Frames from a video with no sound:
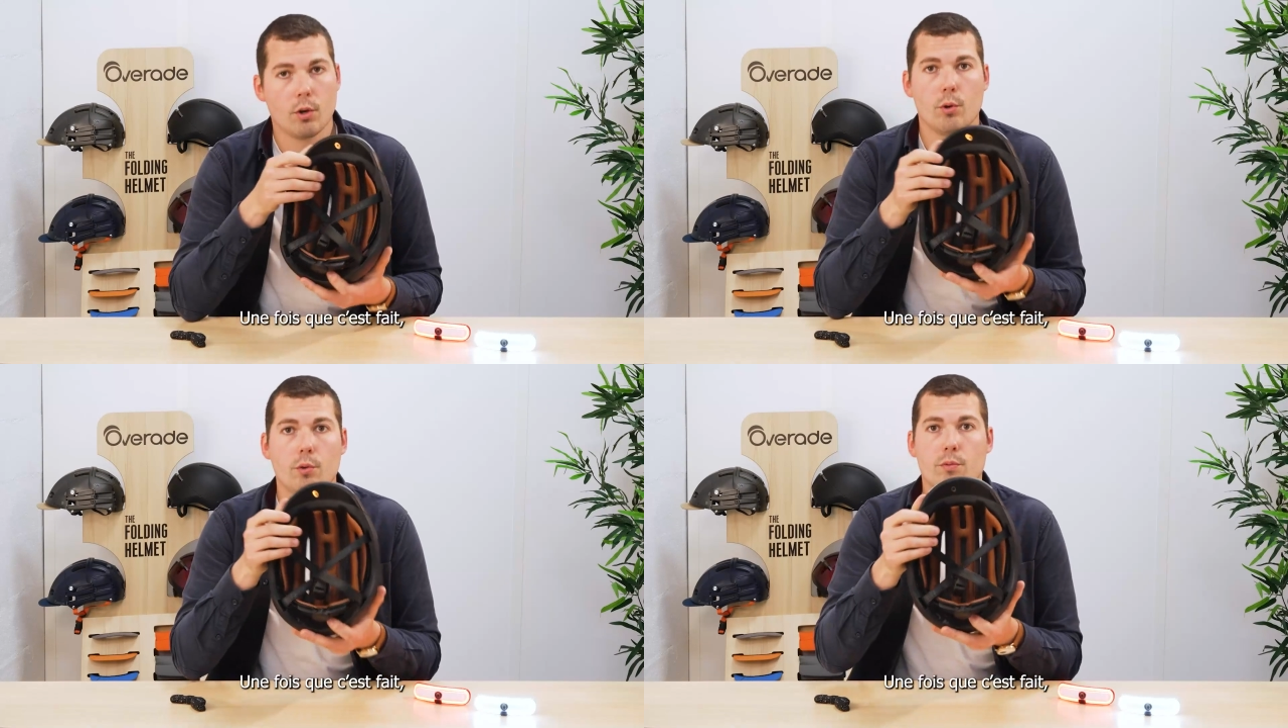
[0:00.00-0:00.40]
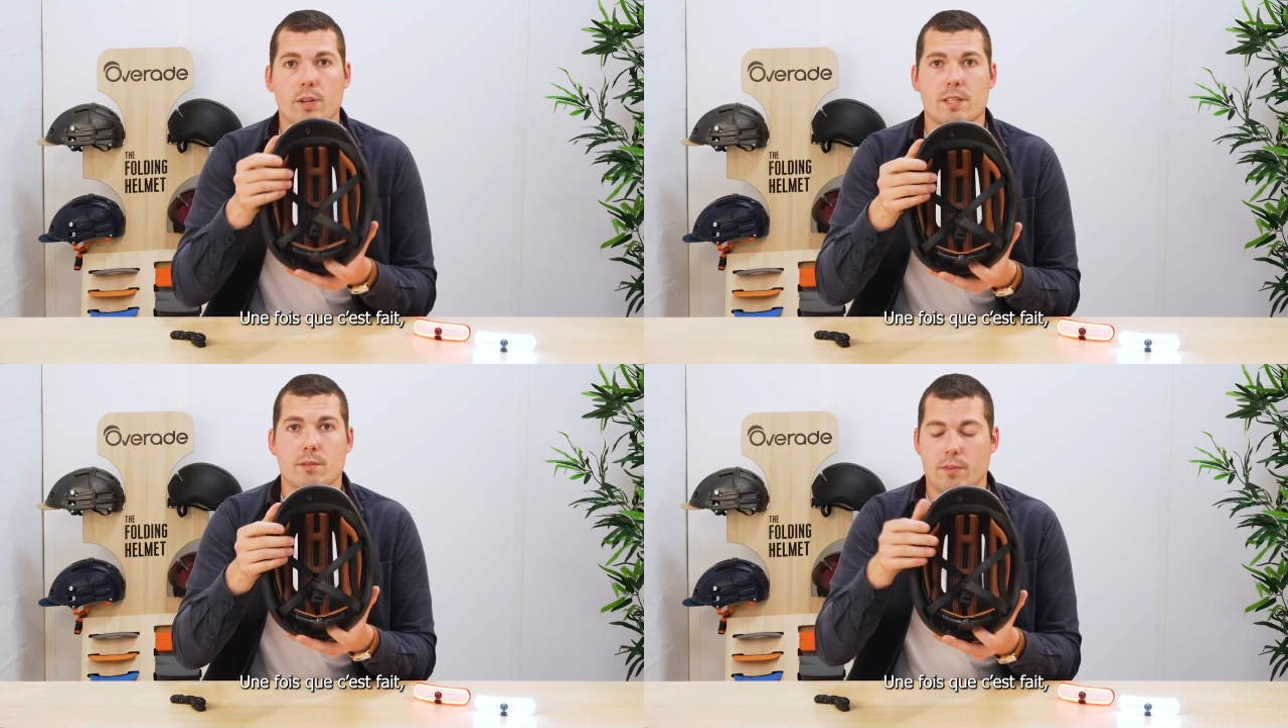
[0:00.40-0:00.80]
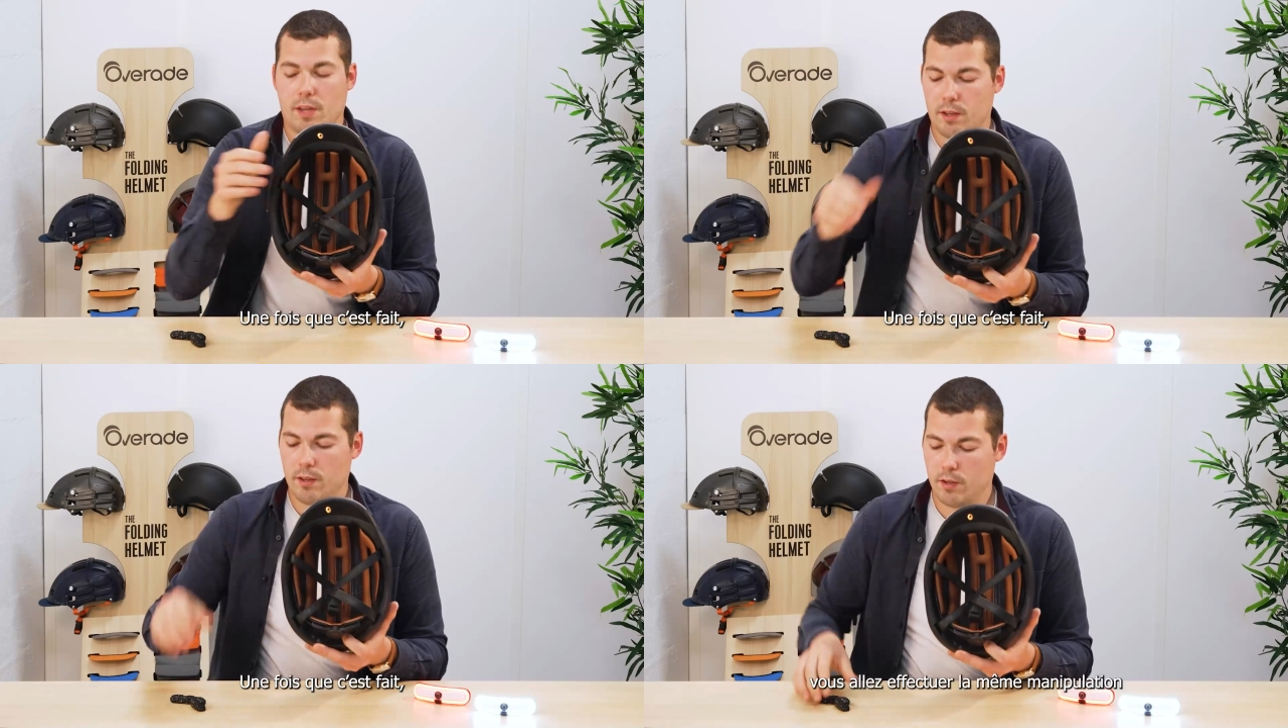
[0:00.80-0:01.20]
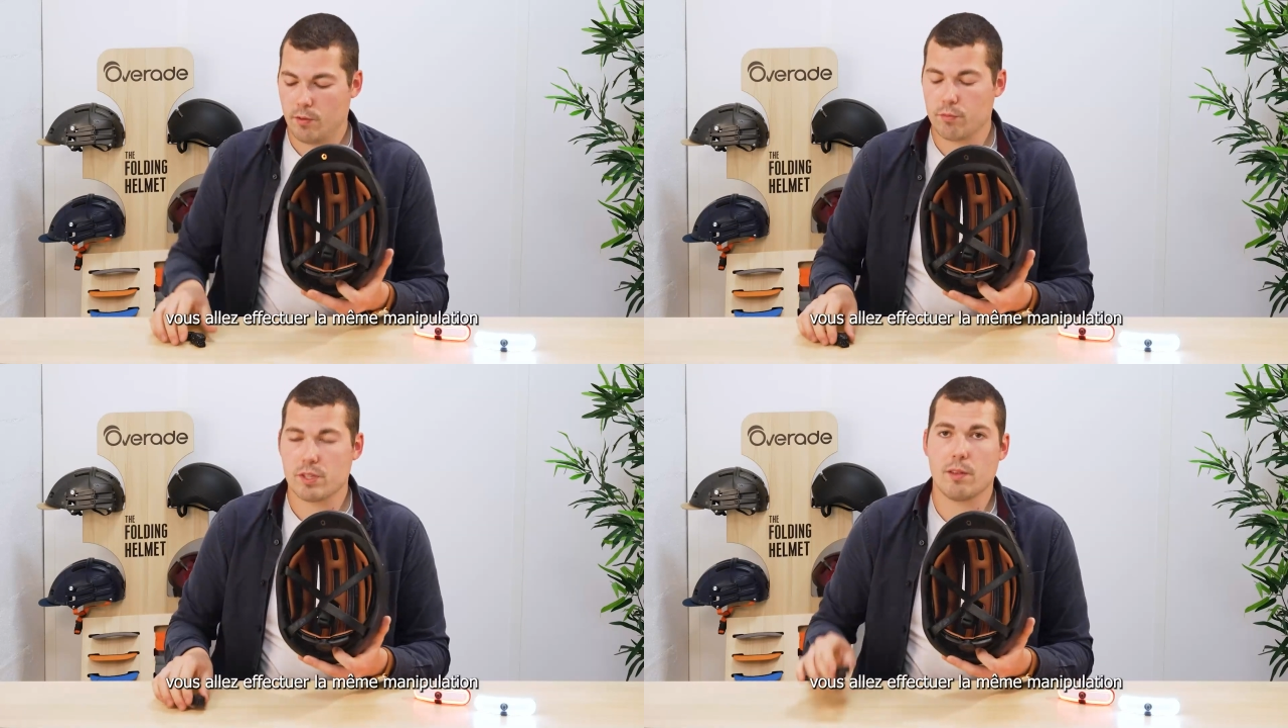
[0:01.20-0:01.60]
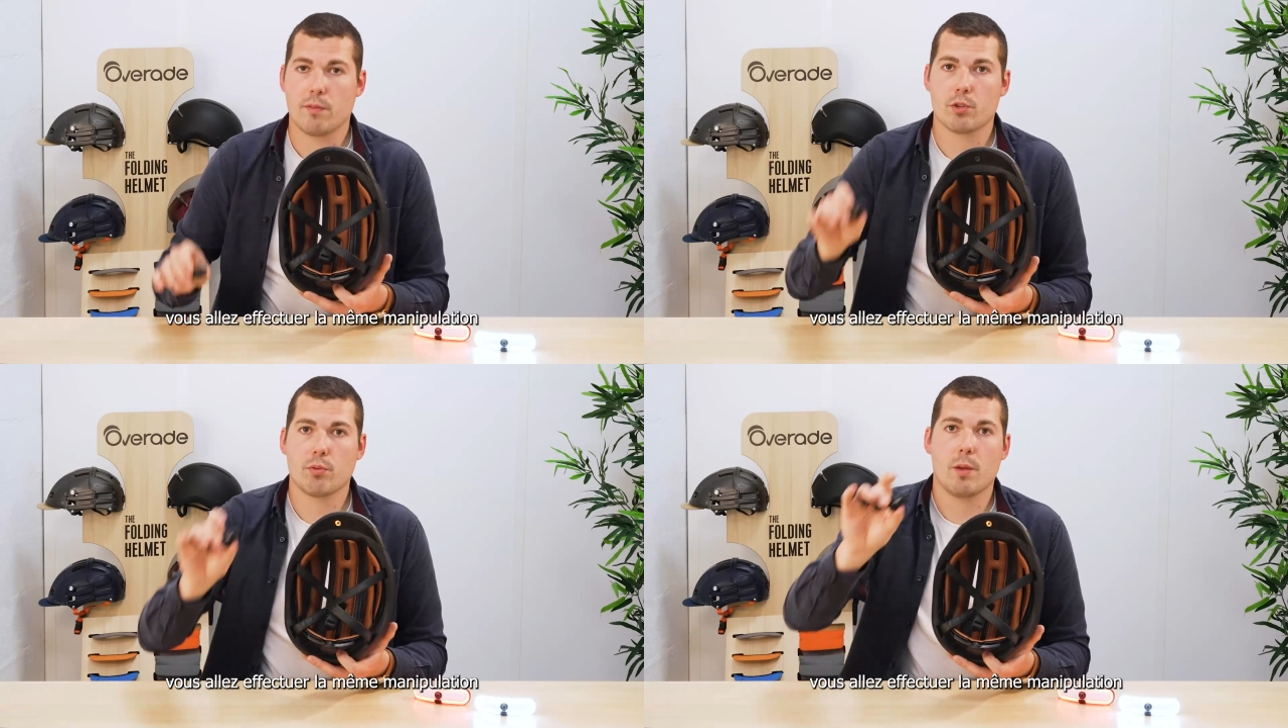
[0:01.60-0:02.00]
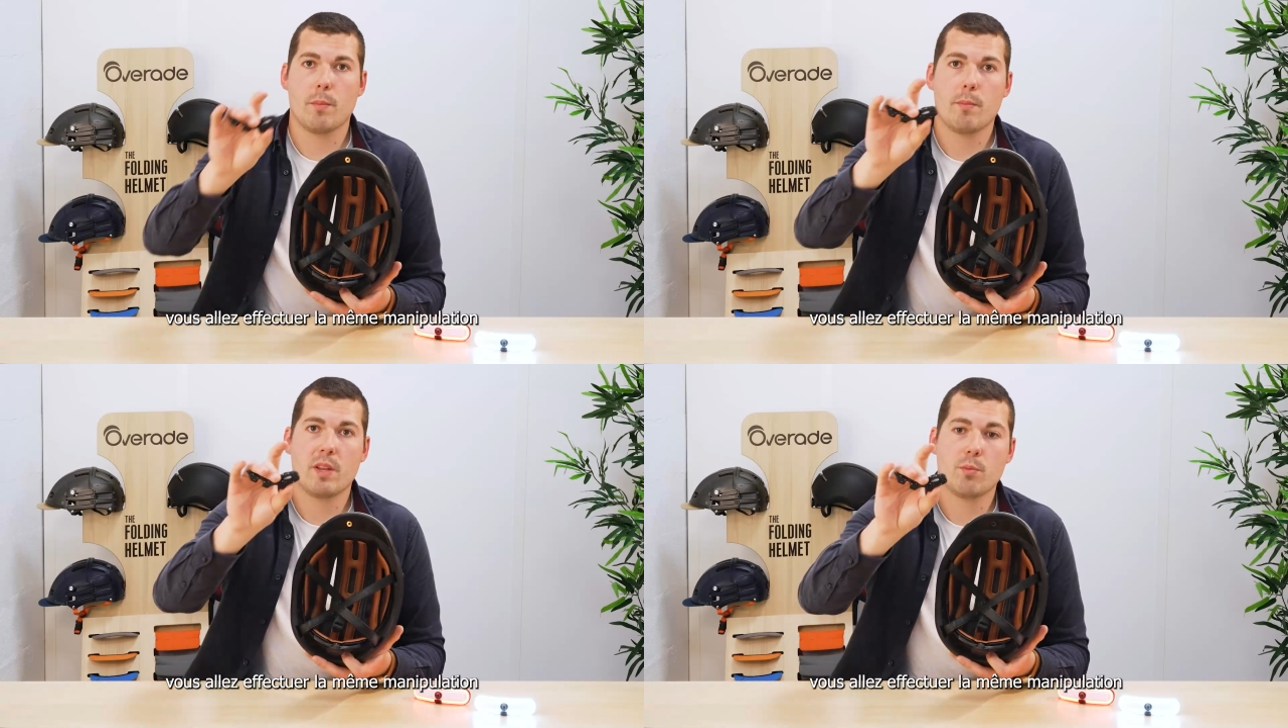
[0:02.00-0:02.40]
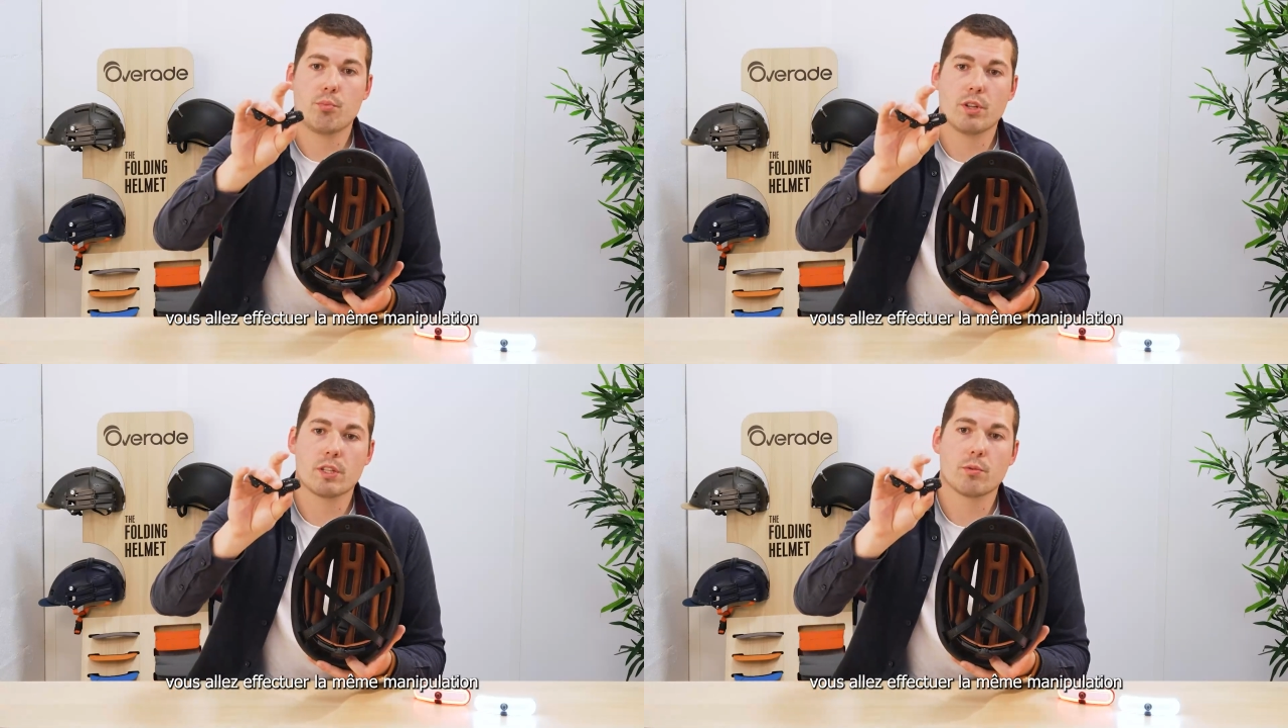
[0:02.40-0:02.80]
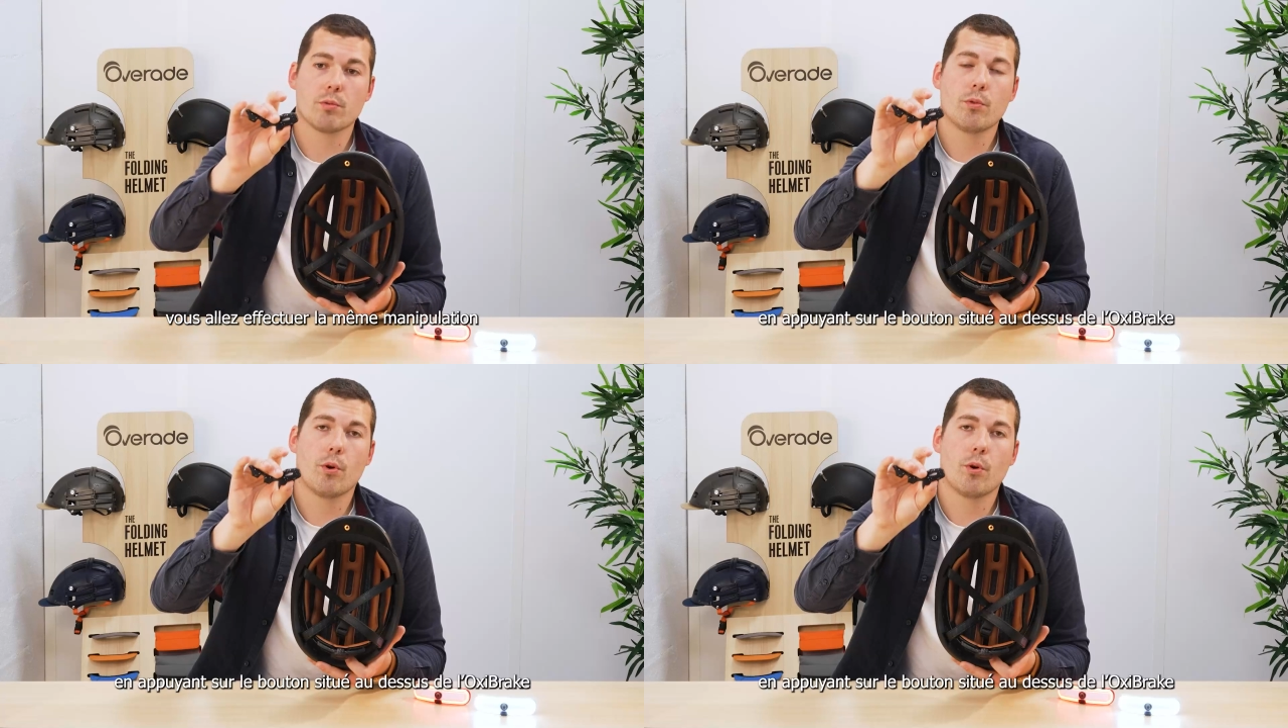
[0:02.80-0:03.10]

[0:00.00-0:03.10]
Une fois que c'est fait, vous allez effectuer la même manipulation